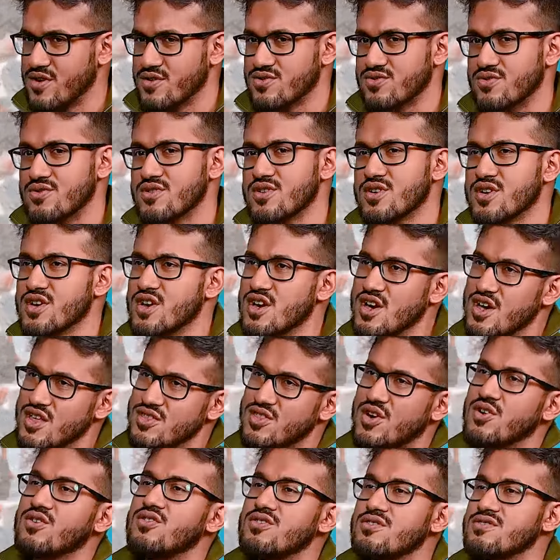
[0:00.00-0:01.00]
হতো
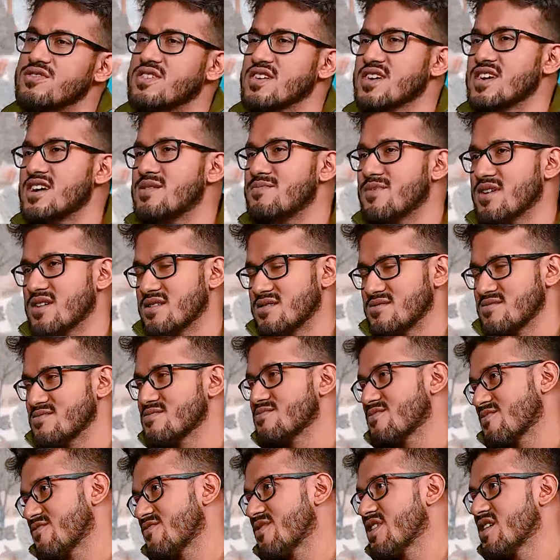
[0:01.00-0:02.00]
তখন থেকে আমার
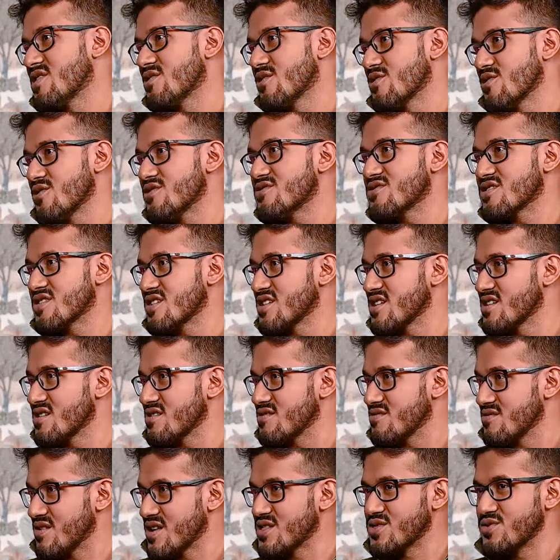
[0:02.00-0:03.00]
ফিল হলো যে
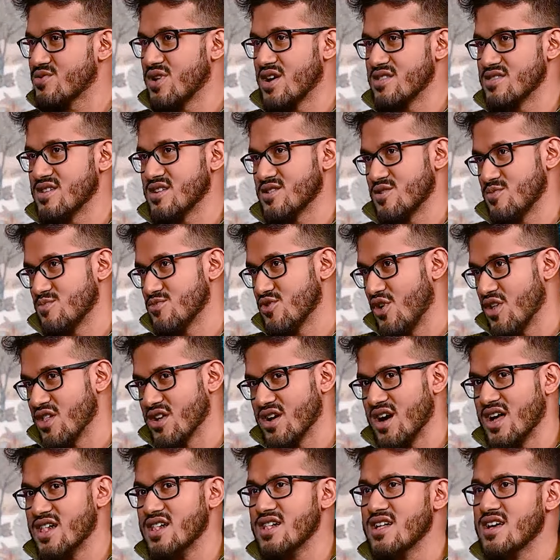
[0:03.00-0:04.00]
একটুখানি এরম
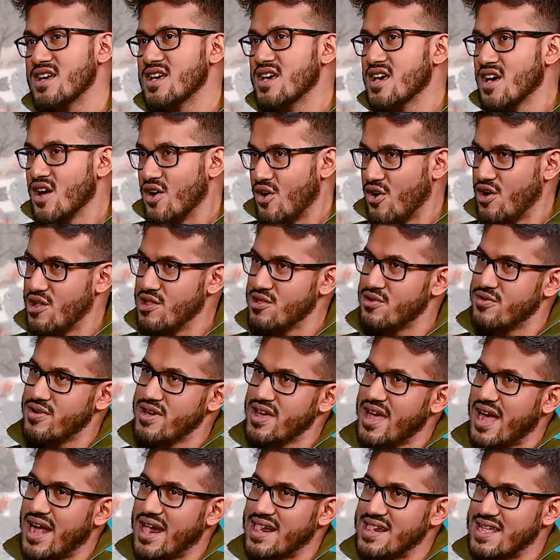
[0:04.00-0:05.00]
দরকার অলদো এই
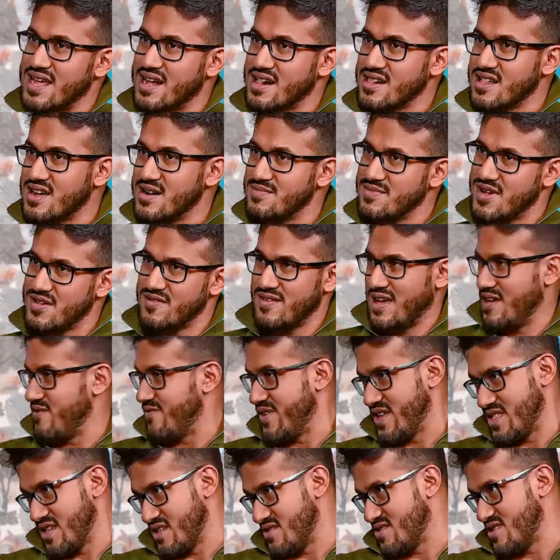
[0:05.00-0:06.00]
আইডিয়াটা আমার
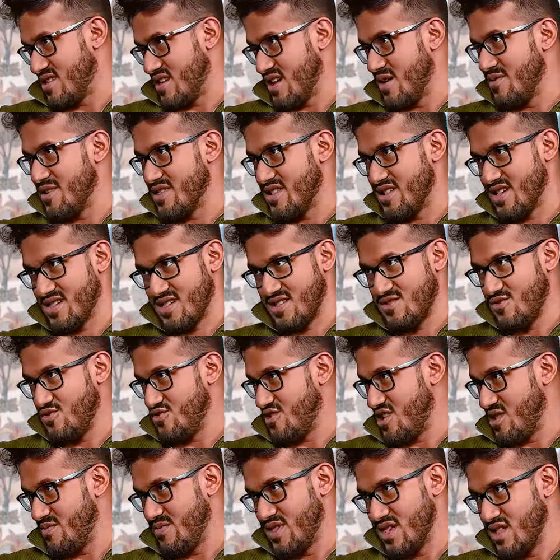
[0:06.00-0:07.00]
ওয়াইফেরই যে আমাদের একটা
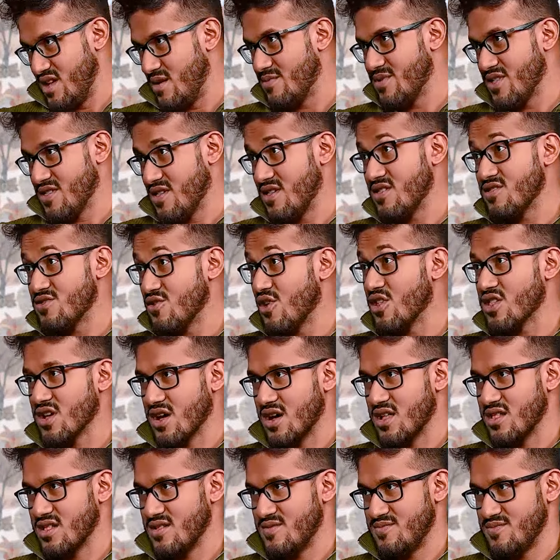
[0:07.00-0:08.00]
সোশ্যাল মিডিয়া প্রেজেন্স
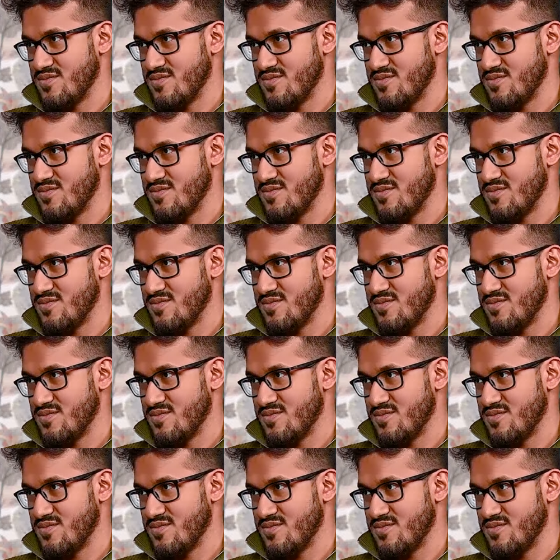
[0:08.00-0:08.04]
দরকার